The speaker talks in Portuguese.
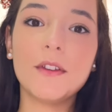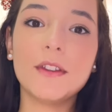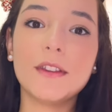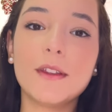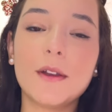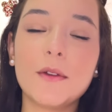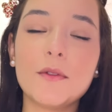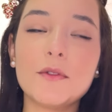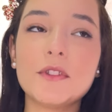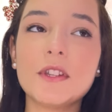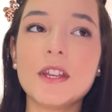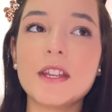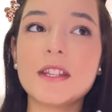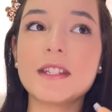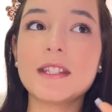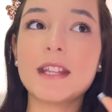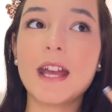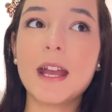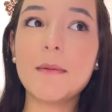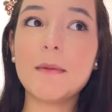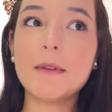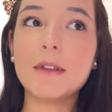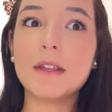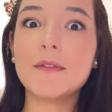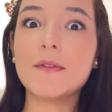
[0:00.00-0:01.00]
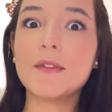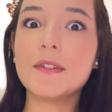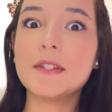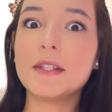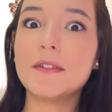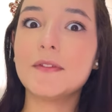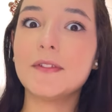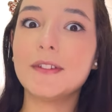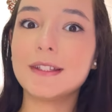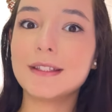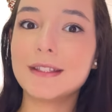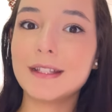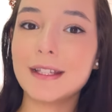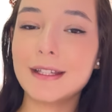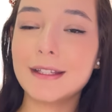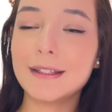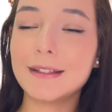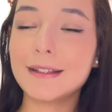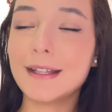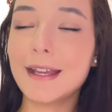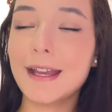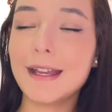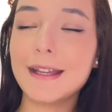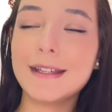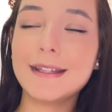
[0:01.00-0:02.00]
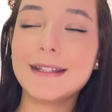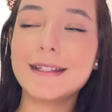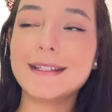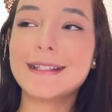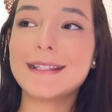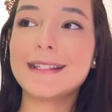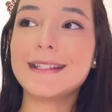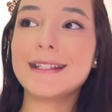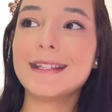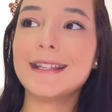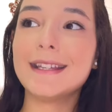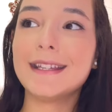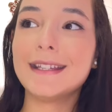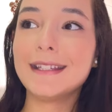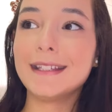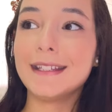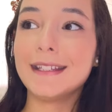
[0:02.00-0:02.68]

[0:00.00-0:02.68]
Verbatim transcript: Então, já saiba que você vai ter que ter aí esse,